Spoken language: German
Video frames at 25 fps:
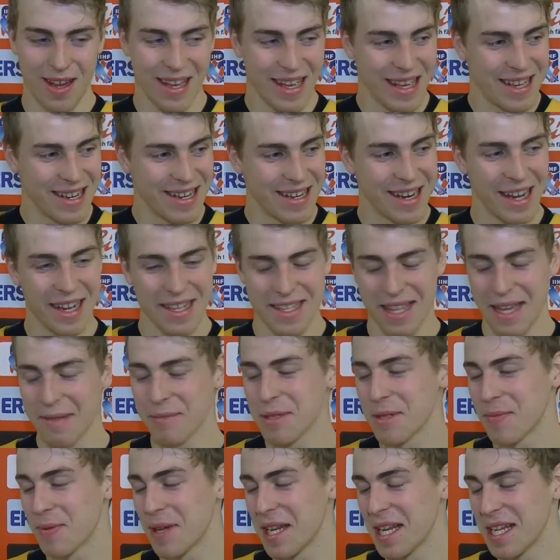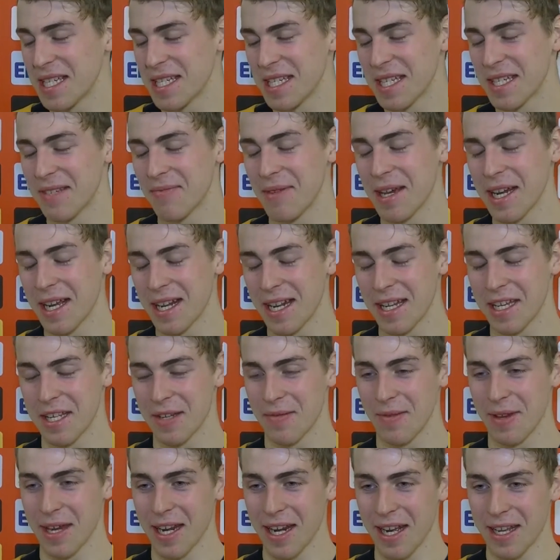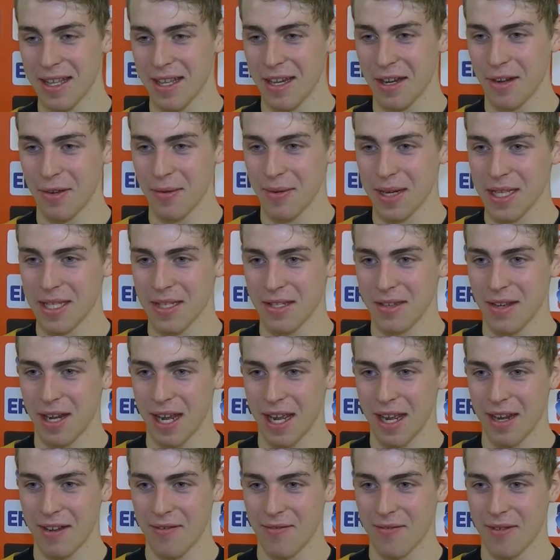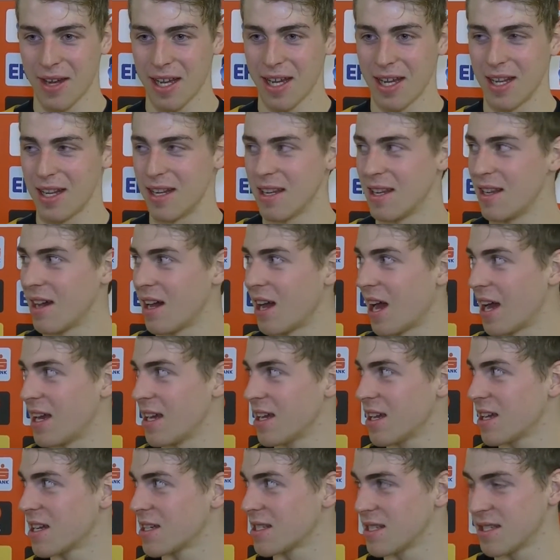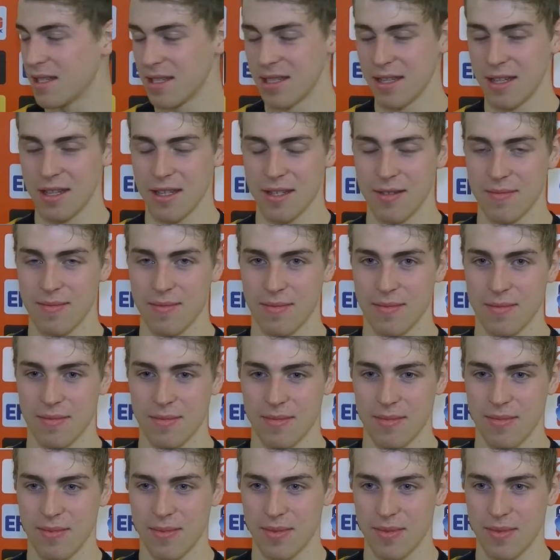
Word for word: nach dem Spiel ist es wirklich schwierig darüber zu reden, weil einiges in diesem